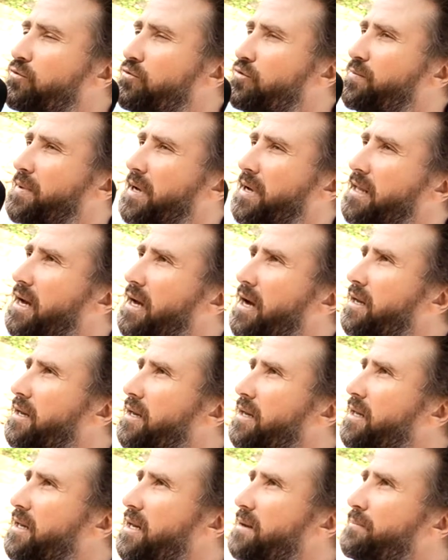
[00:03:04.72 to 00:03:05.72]
du spectacle,
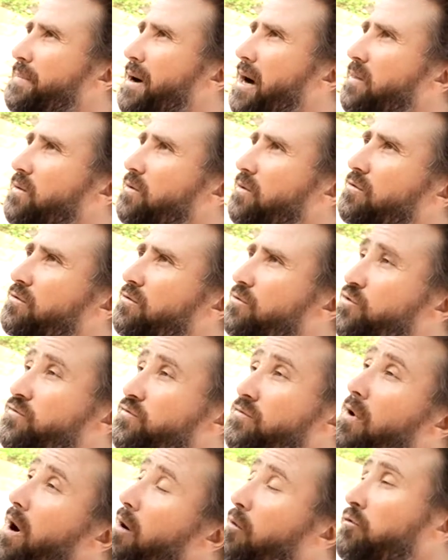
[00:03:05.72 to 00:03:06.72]
il n'est pas dans euh, je
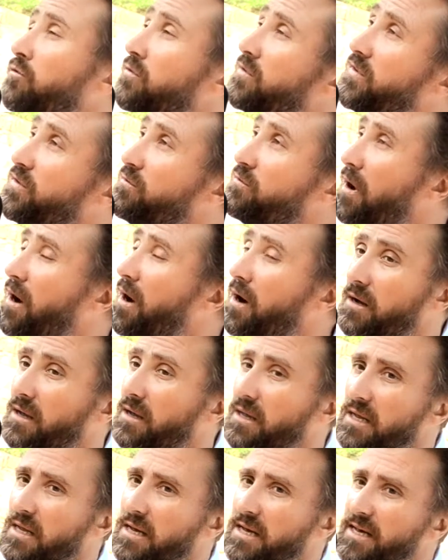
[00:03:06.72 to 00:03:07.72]
vous raconte une histoire.
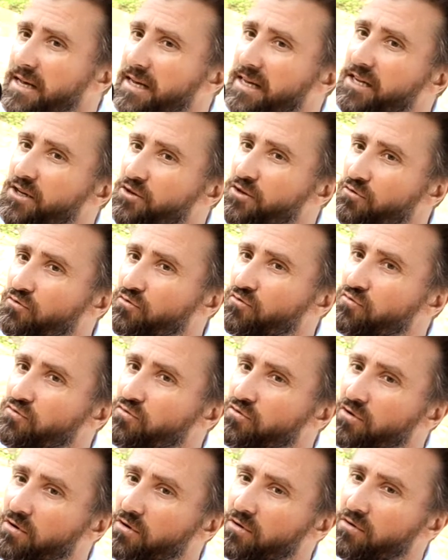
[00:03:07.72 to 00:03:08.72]
Il est surtout
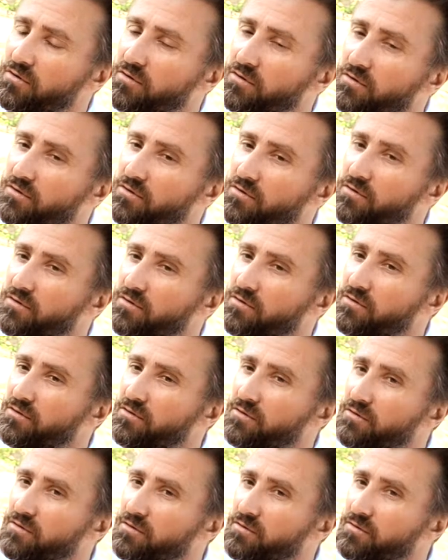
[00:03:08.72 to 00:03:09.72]
dans,
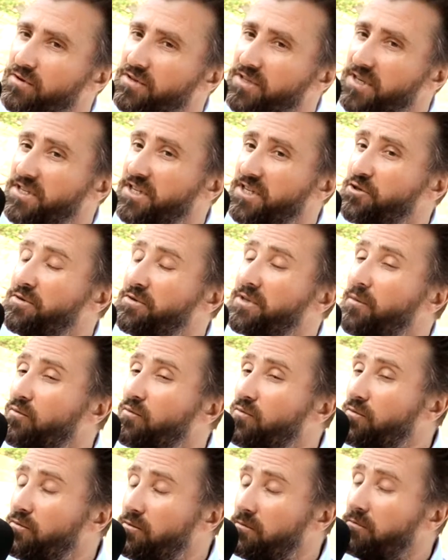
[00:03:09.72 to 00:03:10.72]
euh, et ça c'est suite à
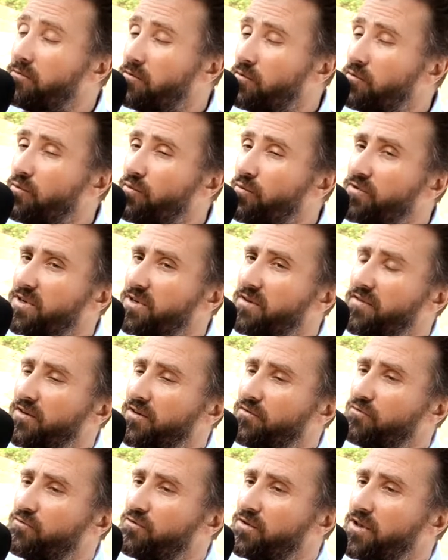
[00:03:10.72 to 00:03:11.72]
nombreuses
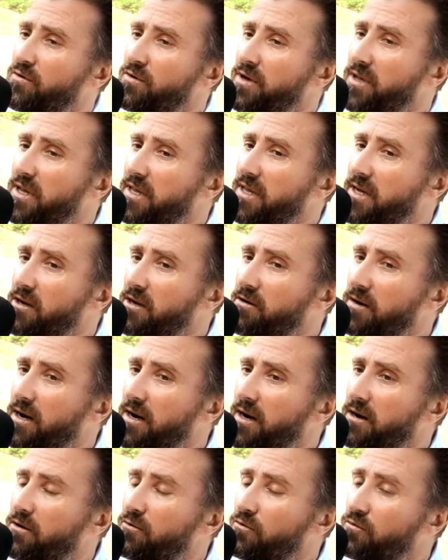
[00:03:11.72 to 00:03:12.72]
réflexions qu'on a eues avec Daniel
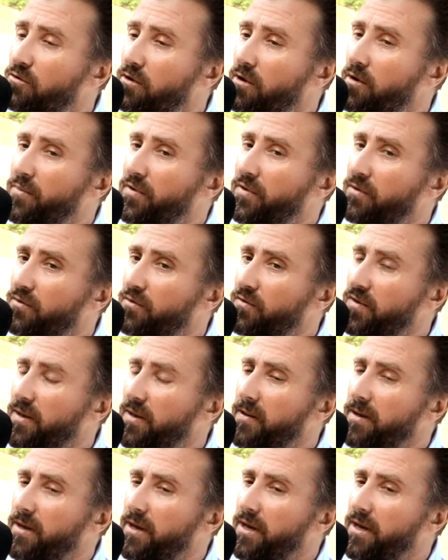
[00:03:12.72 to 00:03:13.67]
Collat, l'auteur, metteur en scène,